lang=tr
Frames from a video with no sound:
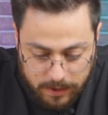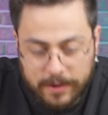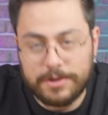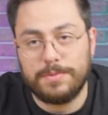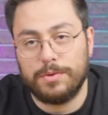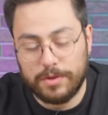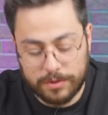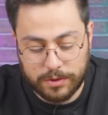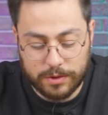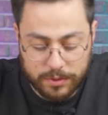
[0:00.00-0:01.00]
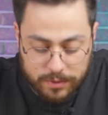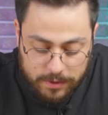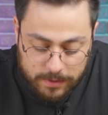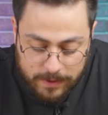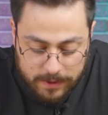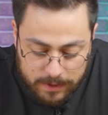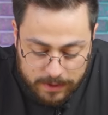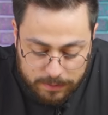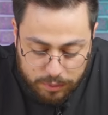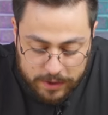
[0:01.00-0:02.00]
Açmıyor gördüğünüz gibi.
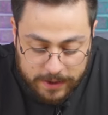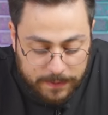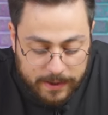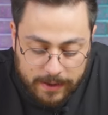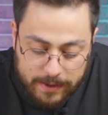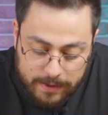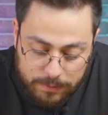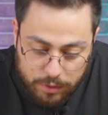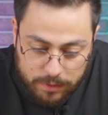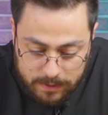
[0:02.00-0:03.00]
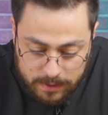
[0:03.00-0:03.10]
Ee, bu işi iptal edelim diyorum.